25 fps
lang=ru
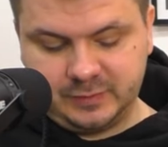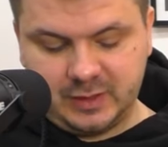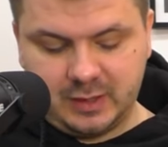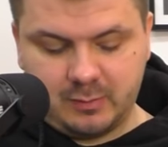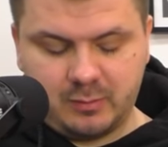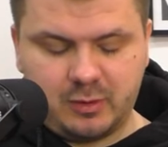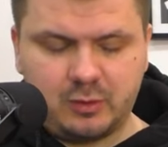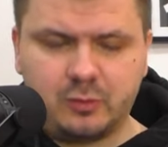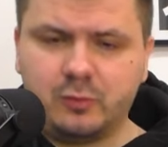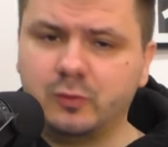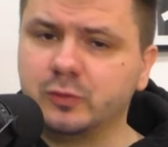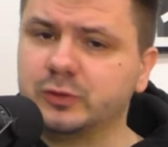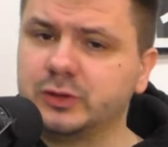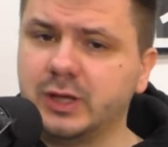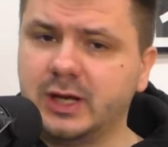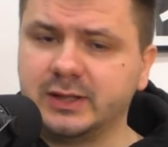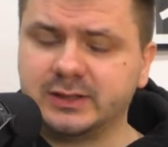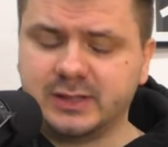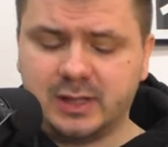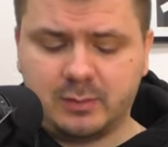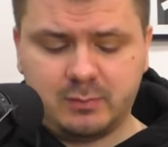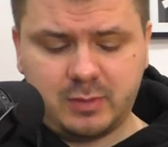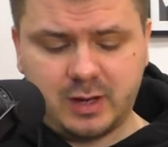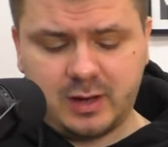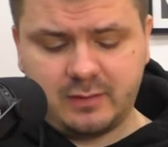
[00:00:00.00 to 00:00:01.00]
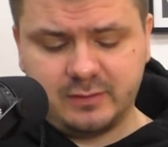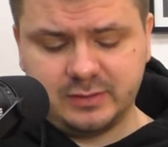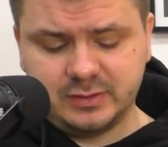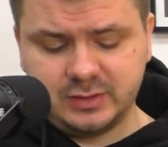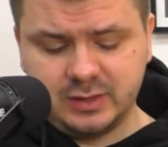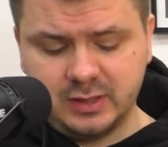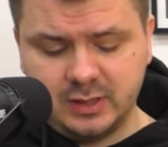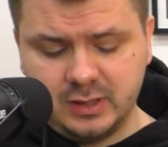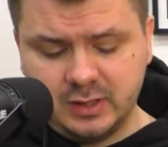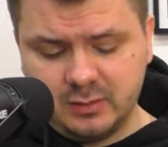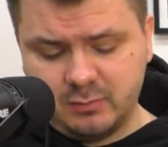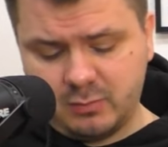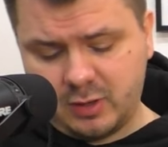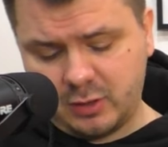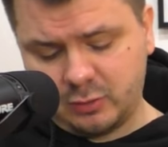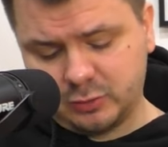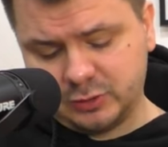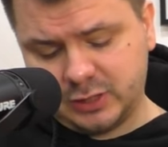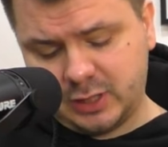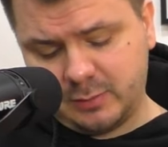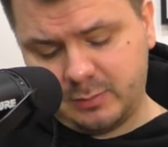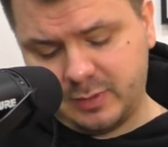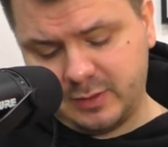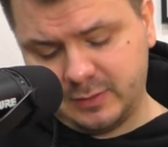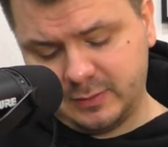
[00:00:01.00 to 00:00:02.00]
Я могу вот так добавить, могу
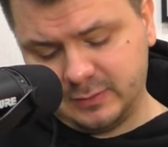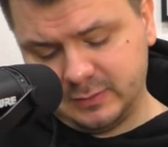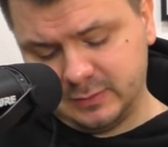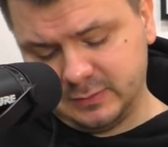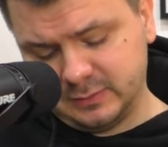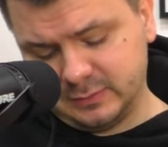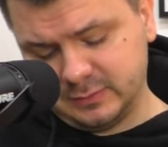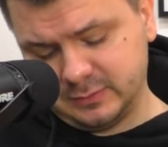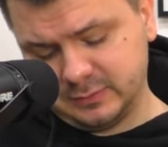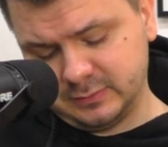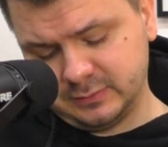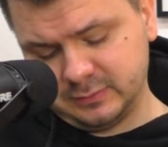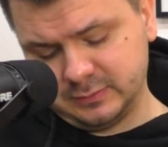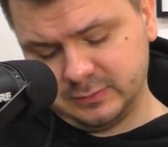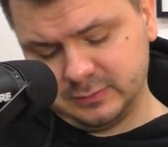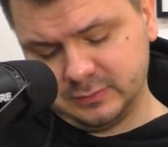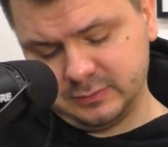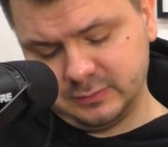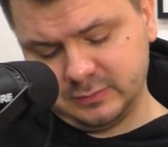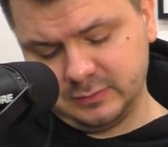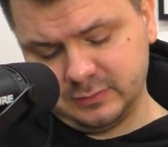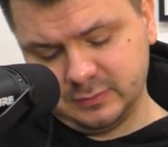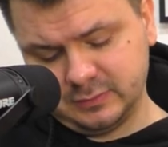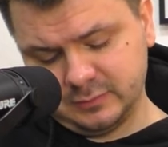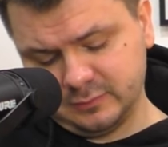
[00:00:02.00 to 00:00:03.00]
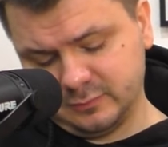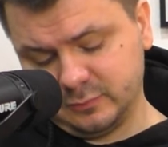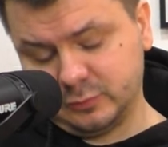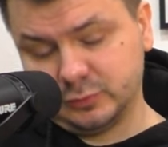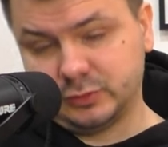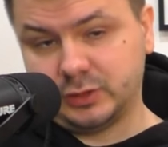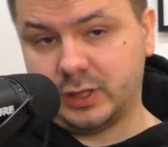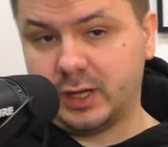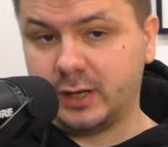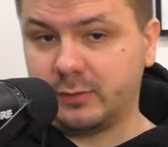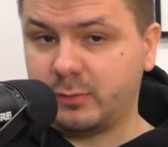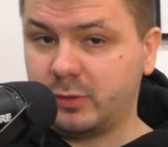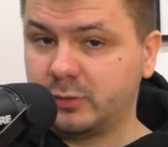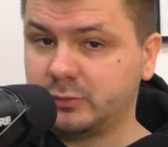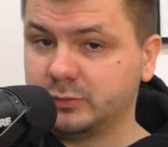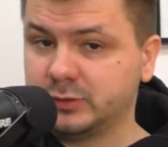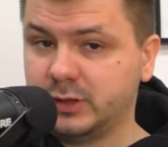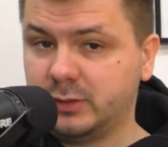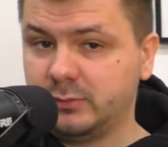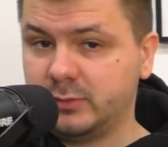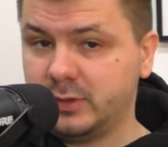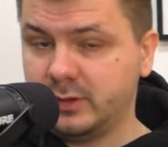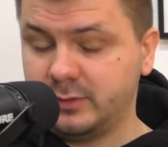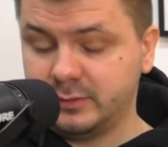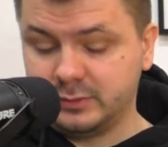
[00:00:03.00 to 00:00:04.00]
добавить... Вот так могу
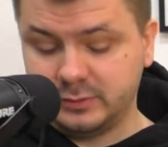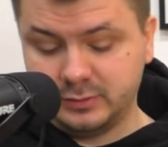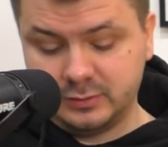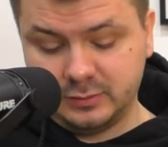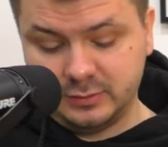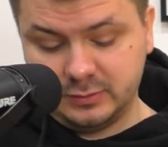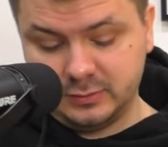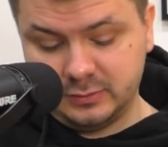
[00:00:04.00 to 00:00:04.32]
добавить.